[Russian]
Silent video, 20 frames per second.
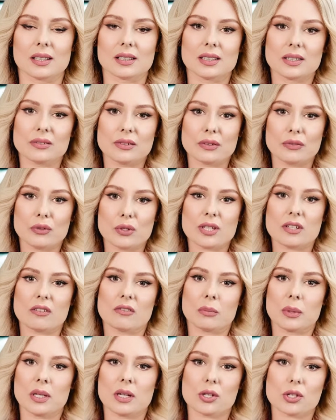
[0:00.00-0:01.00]

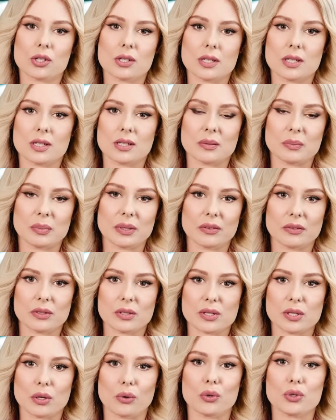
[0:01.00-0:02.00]
ТВ-8 в моей жизни
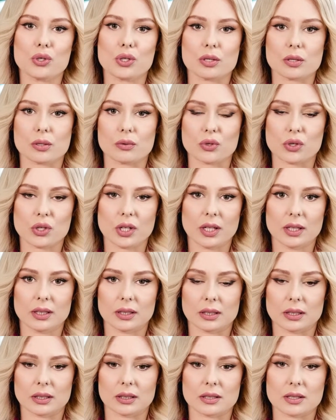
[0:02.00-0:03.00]
появился очень
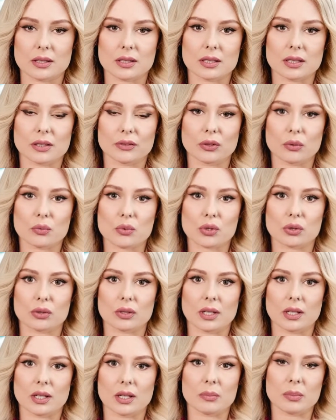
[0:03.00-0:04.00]
случайно. Дело в том, что
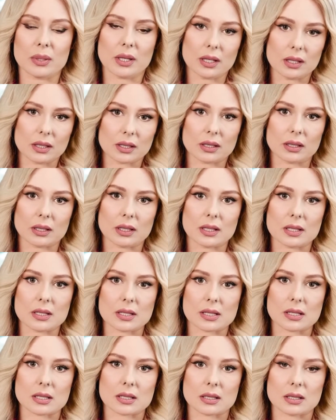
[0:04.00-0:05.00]
я переехала
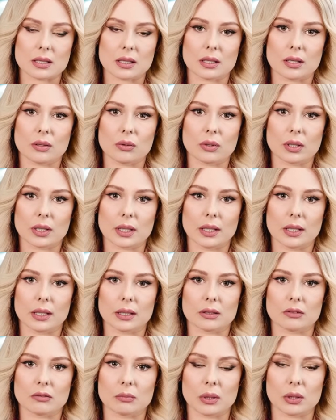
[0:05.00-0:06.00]
из э,
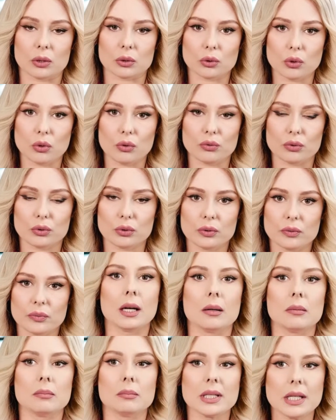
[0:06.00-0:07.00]
Украины в Молдову.
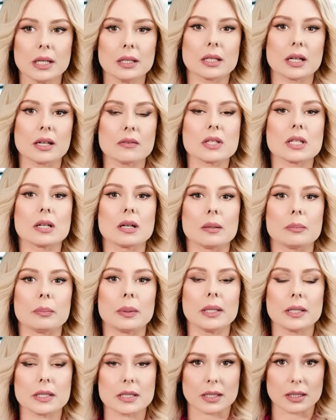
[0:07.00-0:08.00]
Мне нравится
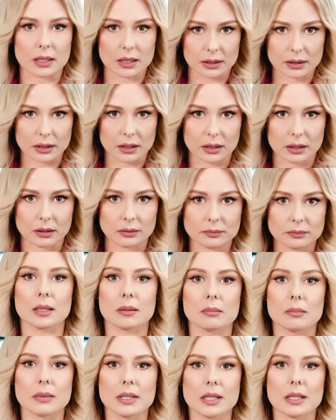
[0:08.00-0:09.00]
политика канала,
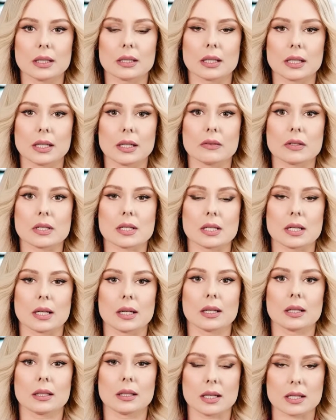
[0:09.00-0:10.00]
мне нравится
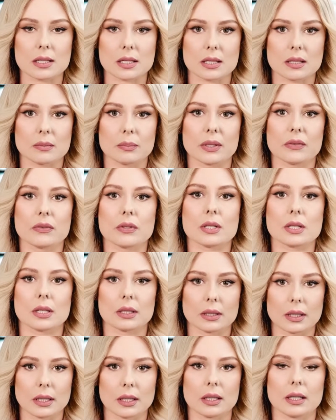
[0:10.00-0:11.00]
классный
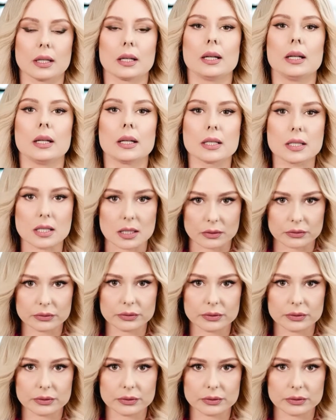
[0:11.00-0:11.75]
профессиональный коллектив.